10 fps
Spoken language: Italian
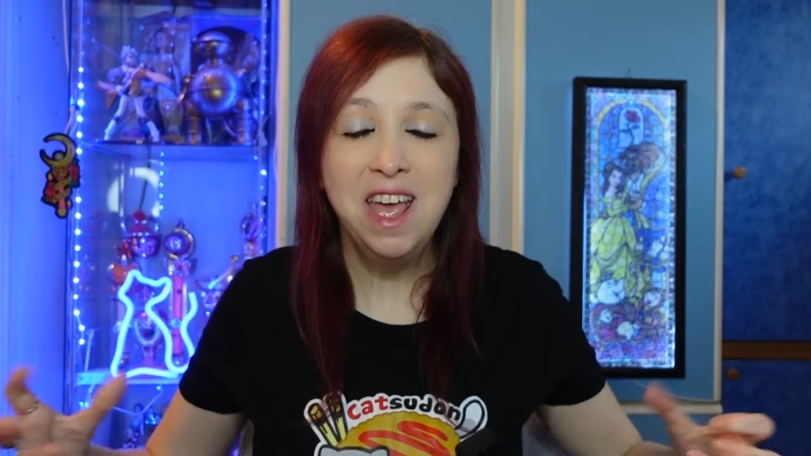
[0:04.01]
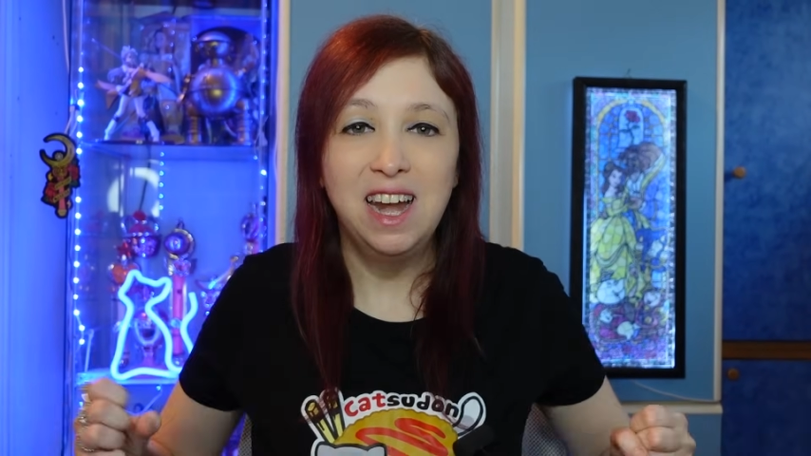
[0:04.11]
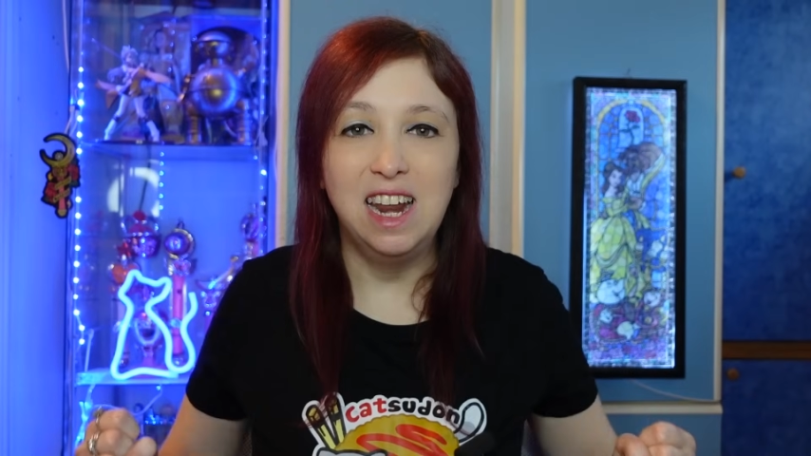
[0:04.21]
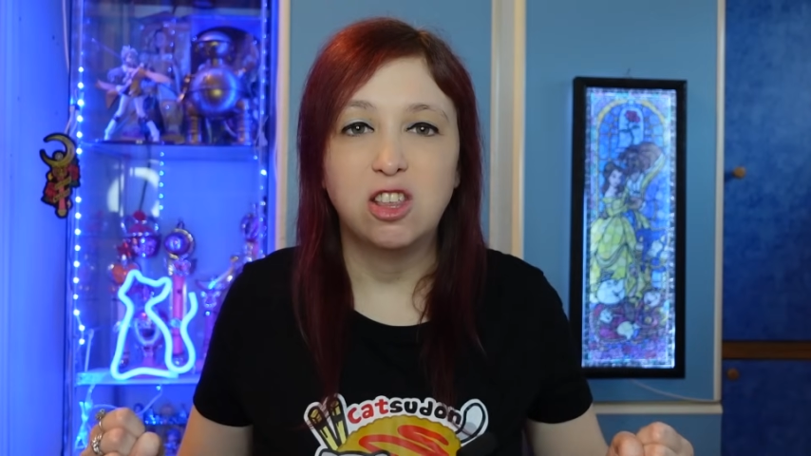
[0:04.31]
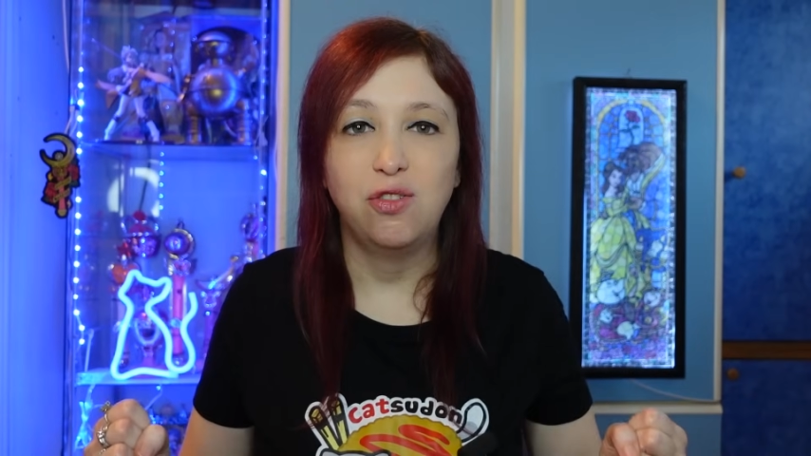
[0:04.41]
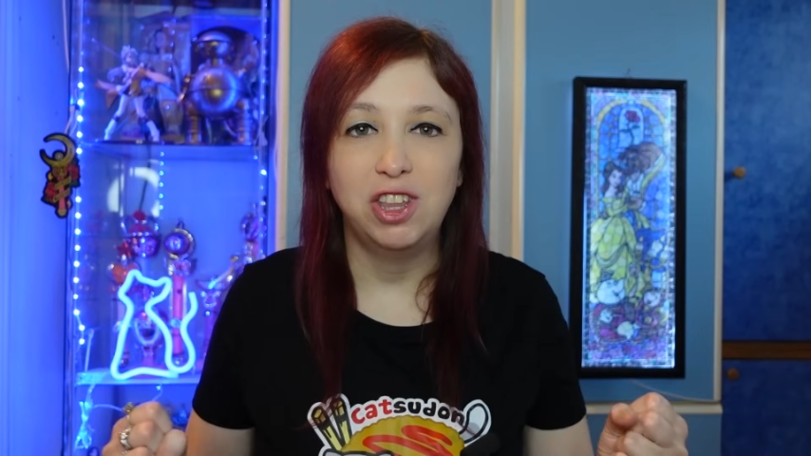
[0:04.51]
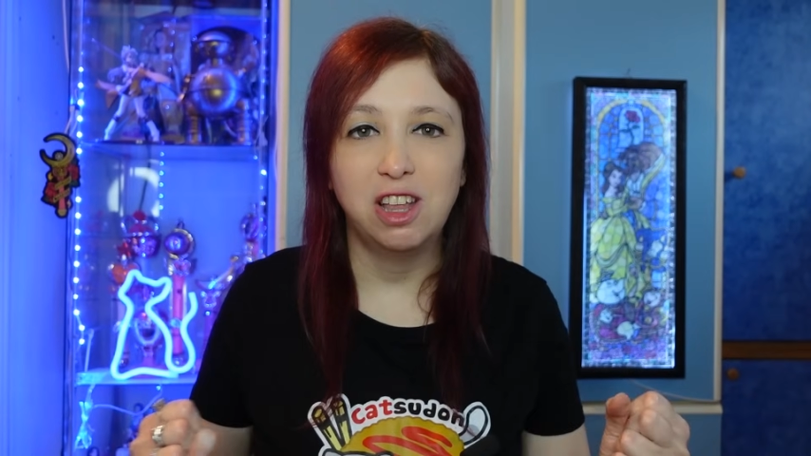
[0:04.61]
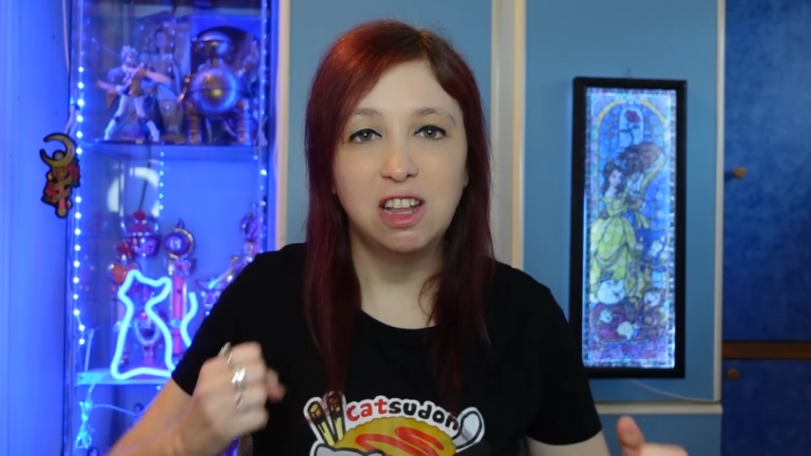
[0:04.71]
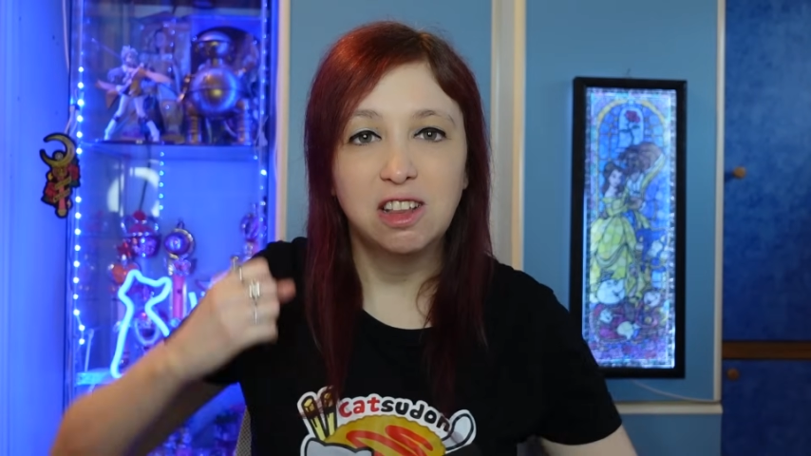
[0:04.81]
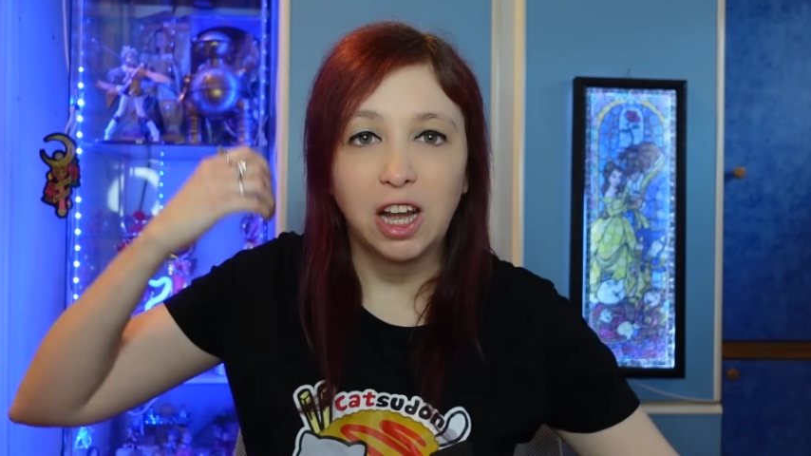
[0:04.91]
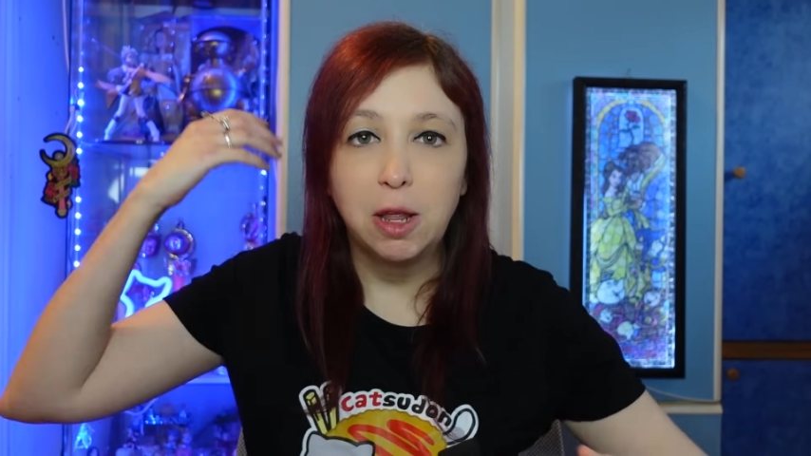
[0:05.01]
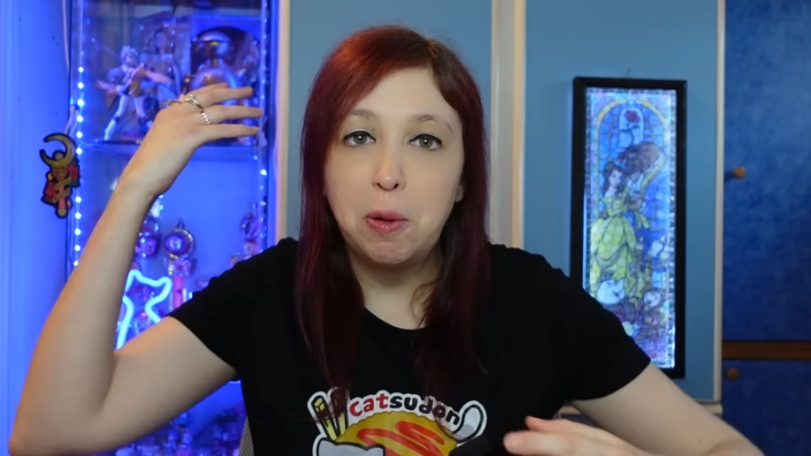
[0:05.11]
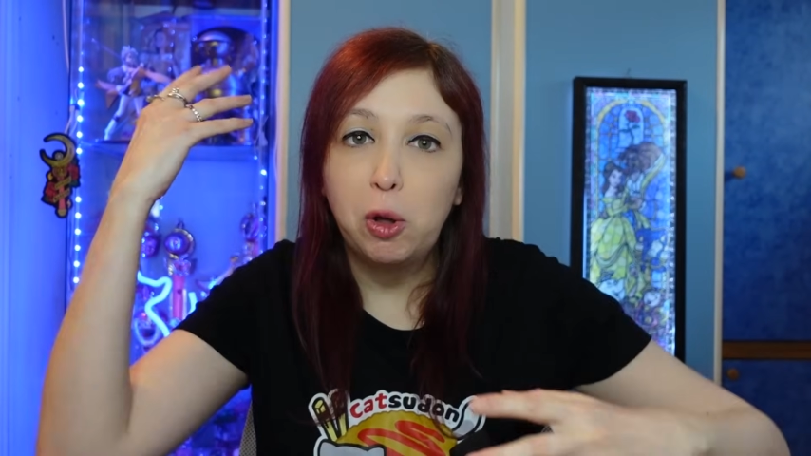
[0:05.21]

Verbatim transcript: le sfide di triplo